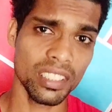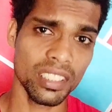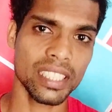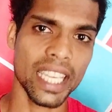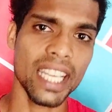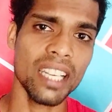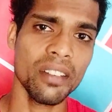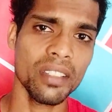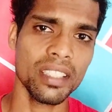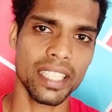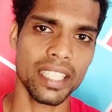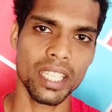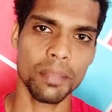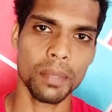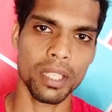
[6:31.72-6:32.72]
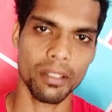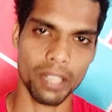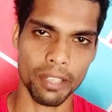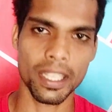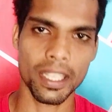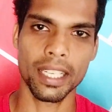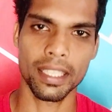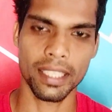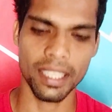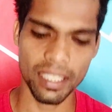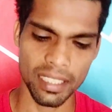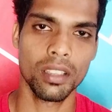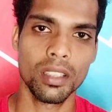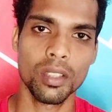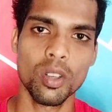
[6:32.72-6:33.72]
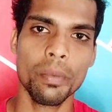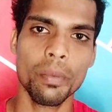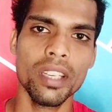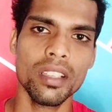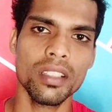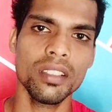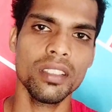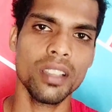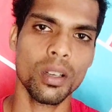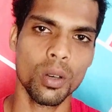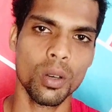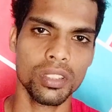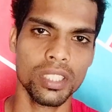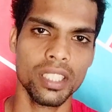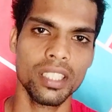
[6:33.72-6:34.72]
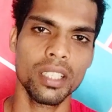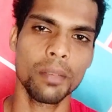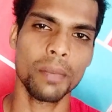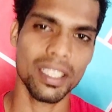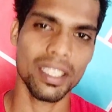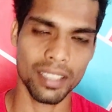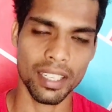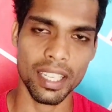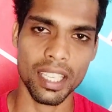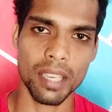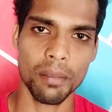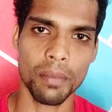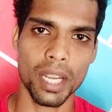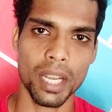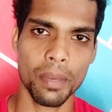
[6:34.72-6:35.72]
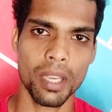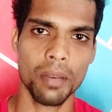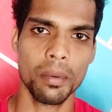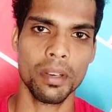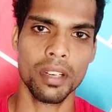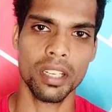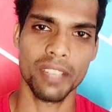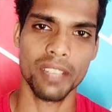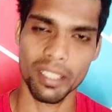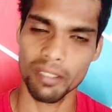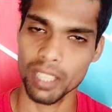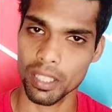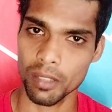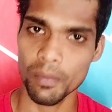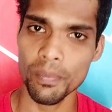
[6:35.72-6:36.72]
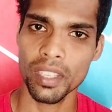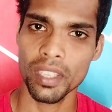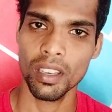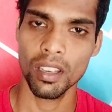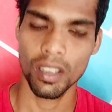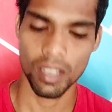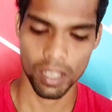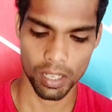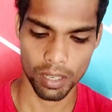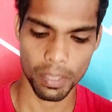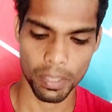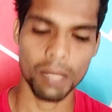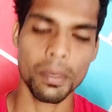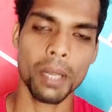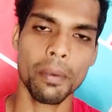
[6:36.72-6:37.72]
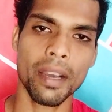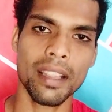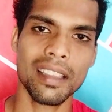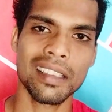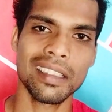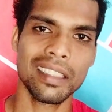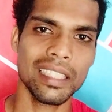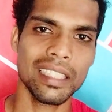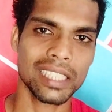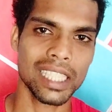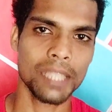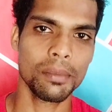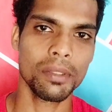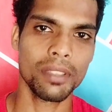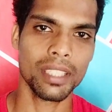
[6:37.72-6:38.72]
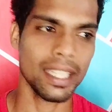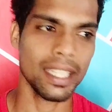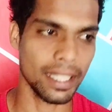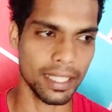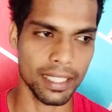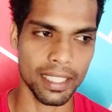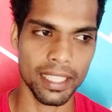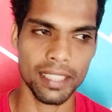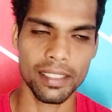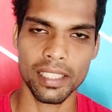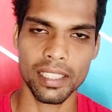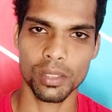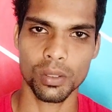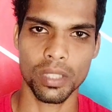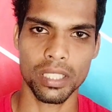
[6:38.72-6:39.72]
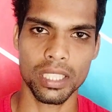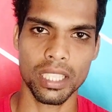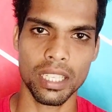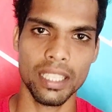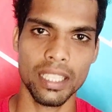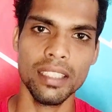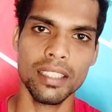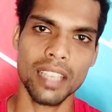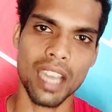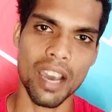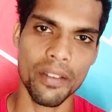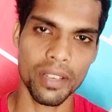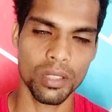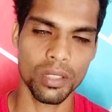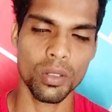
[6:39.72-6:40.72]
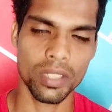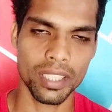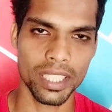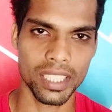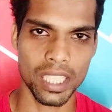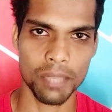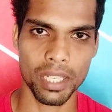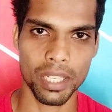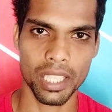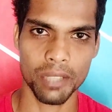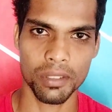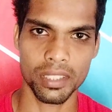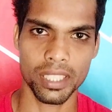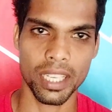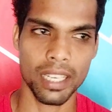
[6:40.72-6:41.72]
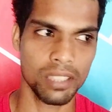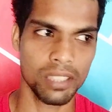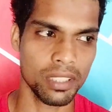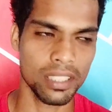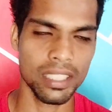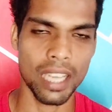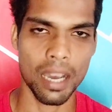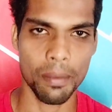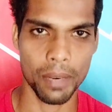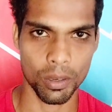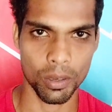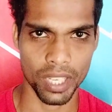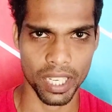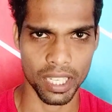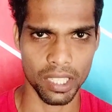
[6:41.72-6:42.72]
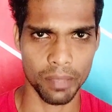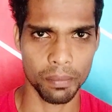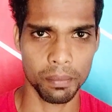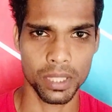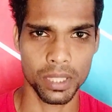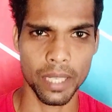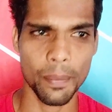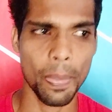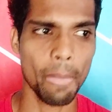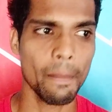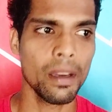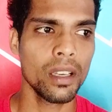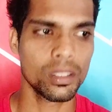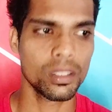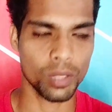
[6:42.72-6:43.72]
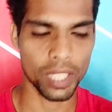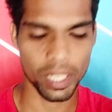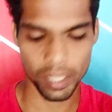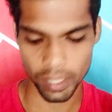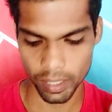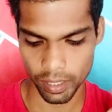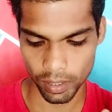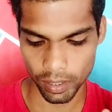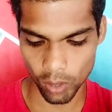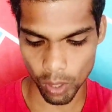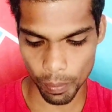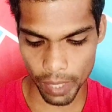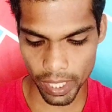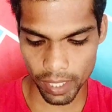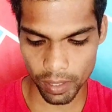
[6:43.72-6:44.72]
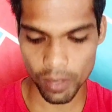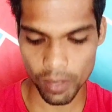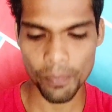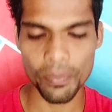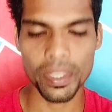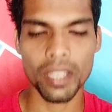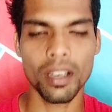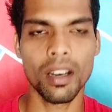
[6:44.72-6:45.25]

இந்த சைட்டை வந்து கிரியேட் பண்ண வரீங்களா இருந்தால் இந்த டொமைனுக்கு இந்த ஹோஸ்டிங் மட்டும்தான் நீங்கள் மணி பே பண்ண வேண்டி வரும் மற்றபடி பார்த்தீங்களா இருந்தால் ஸ்கிரிப்ட் வந்துட்டு எனக்கு கிடைக்கு தானே ஸோ அதனால் நான் வந்துட்டு உங்களுக்கு டிசைன் பண்ணி தருவேன் சரியா இது வந்து நான் பண்ணக்கூடிய ஹெல்ப் சரியா ஸோ நீங்கள் டொமைனுக்கும்